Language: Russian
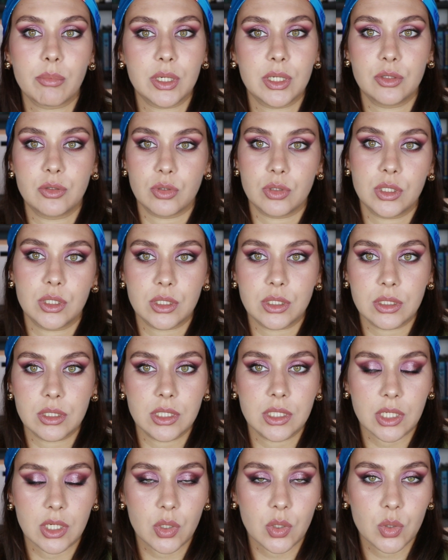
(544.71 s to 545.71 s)
обойдетесь
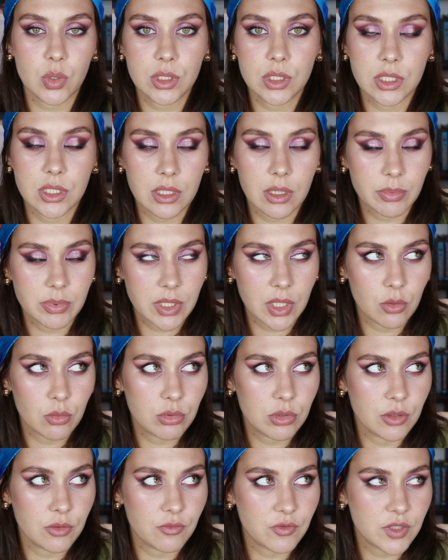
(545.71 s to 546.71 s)
и закроете
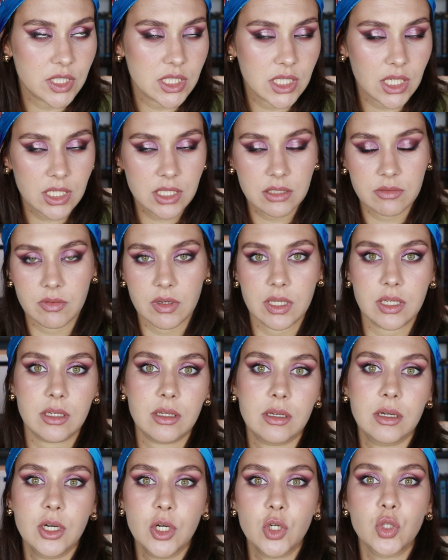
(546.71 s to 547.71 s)
абсолютно все
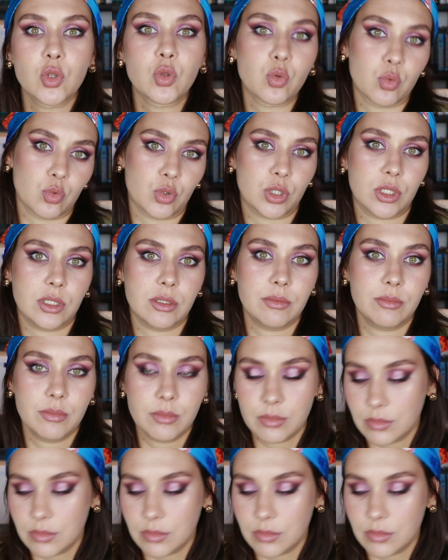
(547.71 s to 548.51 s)
свои нужды.